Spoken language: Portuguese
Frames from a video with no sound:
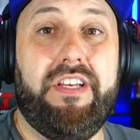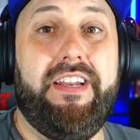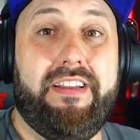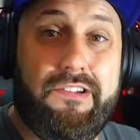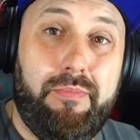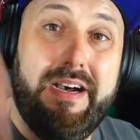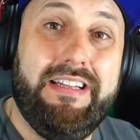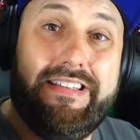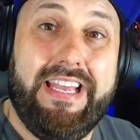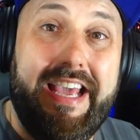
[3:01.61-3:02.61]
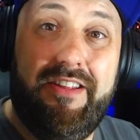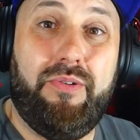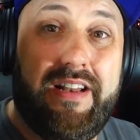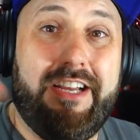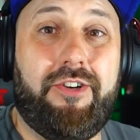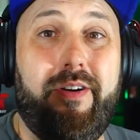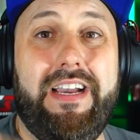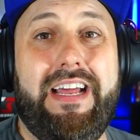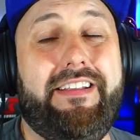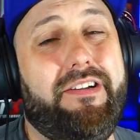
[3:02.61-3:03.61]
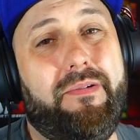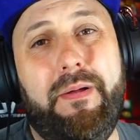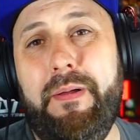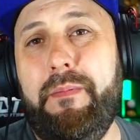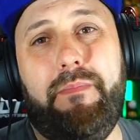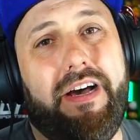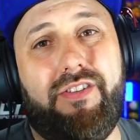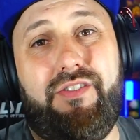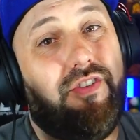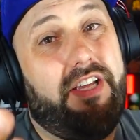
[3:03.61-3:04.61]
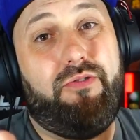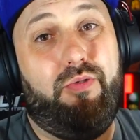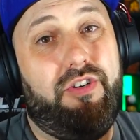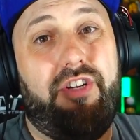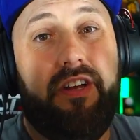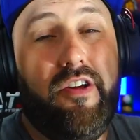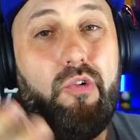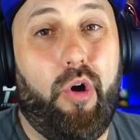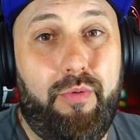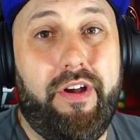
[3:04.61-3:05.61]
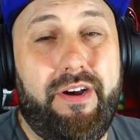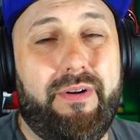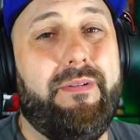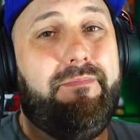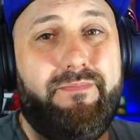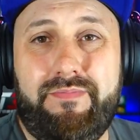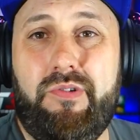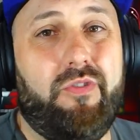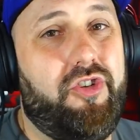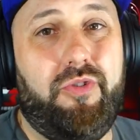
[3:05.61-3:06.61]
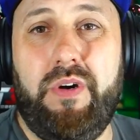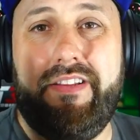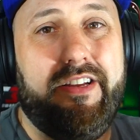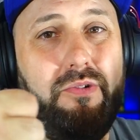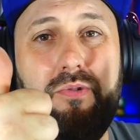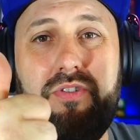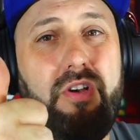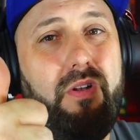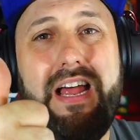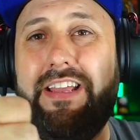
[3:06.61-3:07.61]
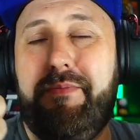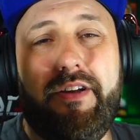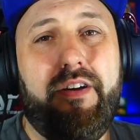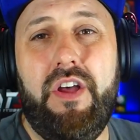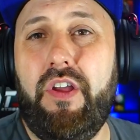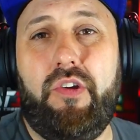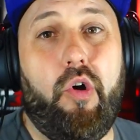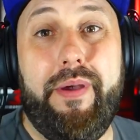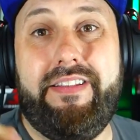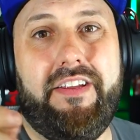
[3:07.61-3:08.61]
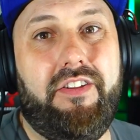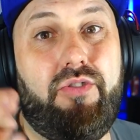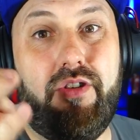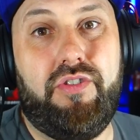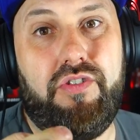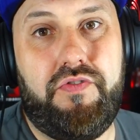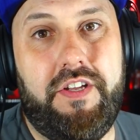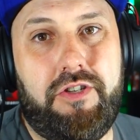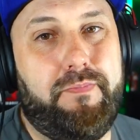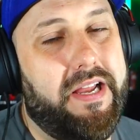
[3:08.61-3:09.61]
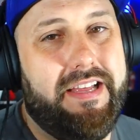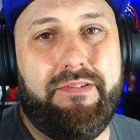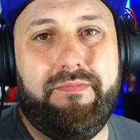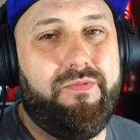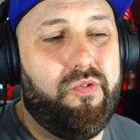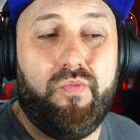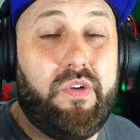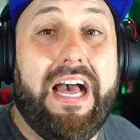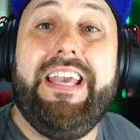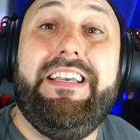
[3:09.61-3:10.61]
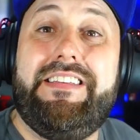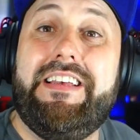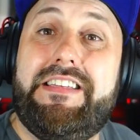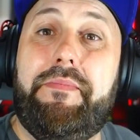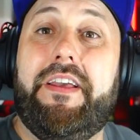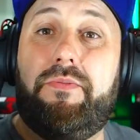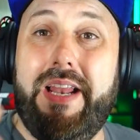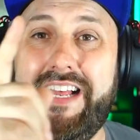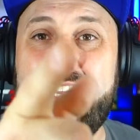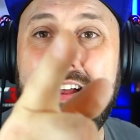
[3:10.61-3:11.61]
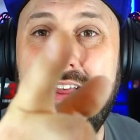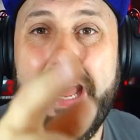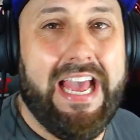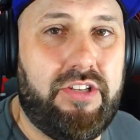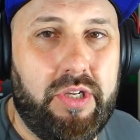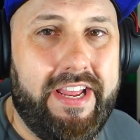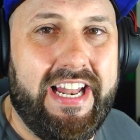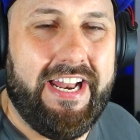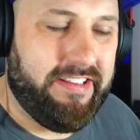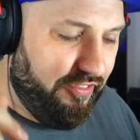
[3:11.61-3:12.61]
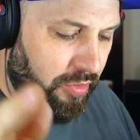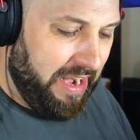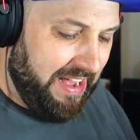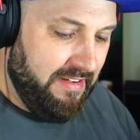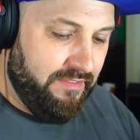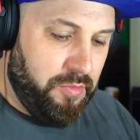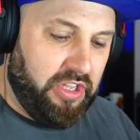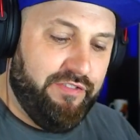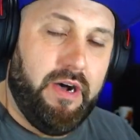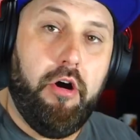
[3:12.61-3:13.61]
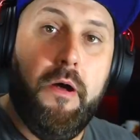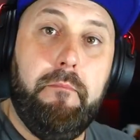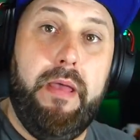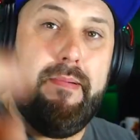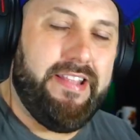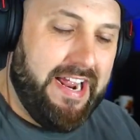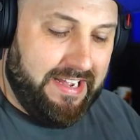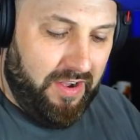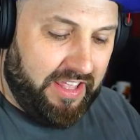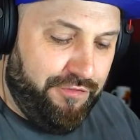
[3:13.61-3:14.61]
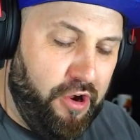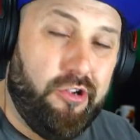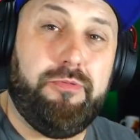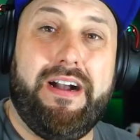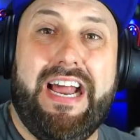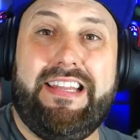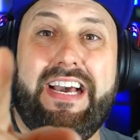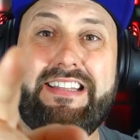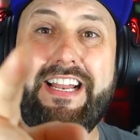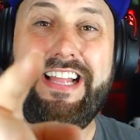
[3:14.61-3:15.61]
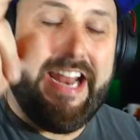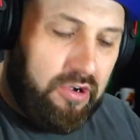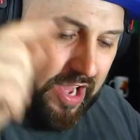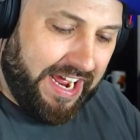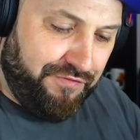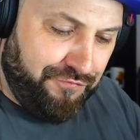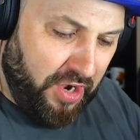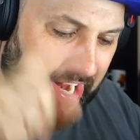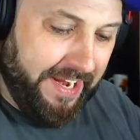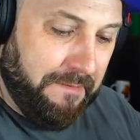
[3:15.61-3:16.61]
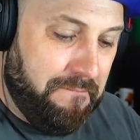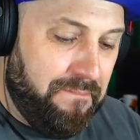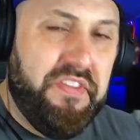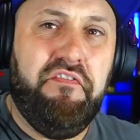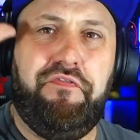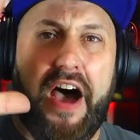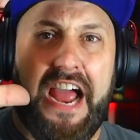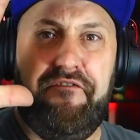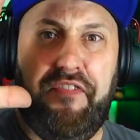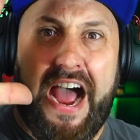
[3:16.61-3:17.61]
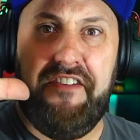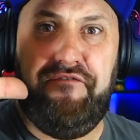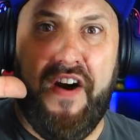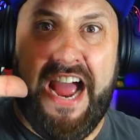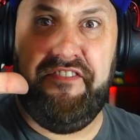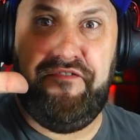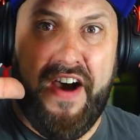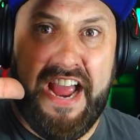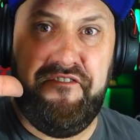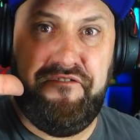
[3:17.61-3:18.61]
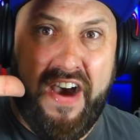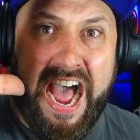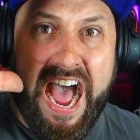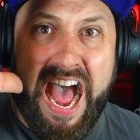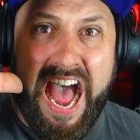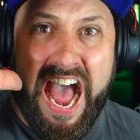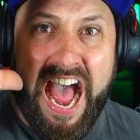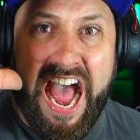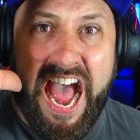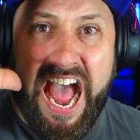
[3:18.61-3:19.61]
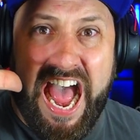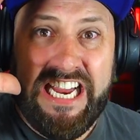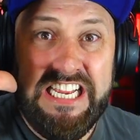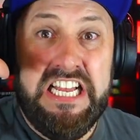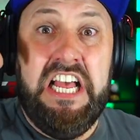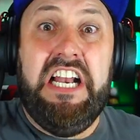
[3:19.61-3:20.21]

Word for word: ainda que estão mantendo o Clash Royale. Então, mano, se você curte, como eu, continua dando o seu like, mano, e comentando em todos os vídeos pra não, não cair em esquecimento, beleza? É isso aí, galera, então vamos lá, vamos que vamos, bebê dragão aqui foi a última carta, carta lendária agora, foi! Vai, vai, vai, vai, vai!